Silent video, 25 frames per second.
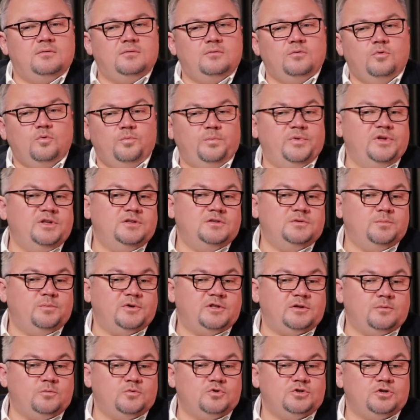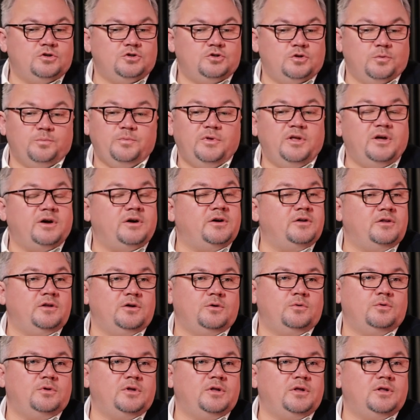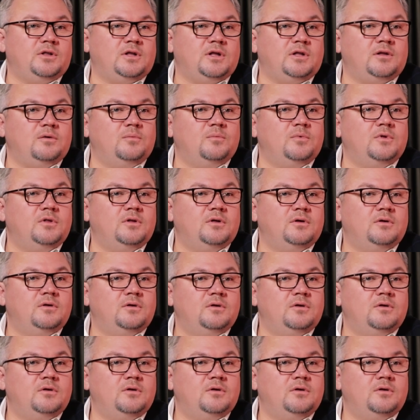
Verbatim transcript: убить, потому что, чтобы не ехать никуда не надо было.